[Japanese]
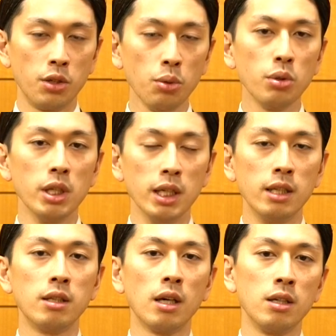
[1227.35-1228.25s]
表裏
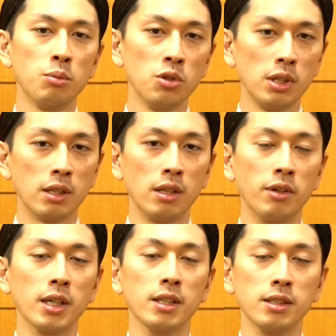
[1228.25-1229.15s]
一体のものだった
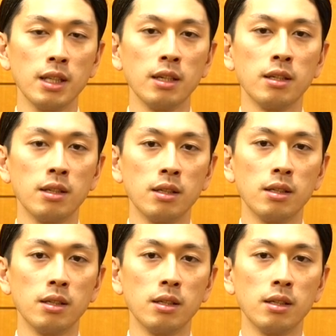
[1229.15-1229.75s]
わけですね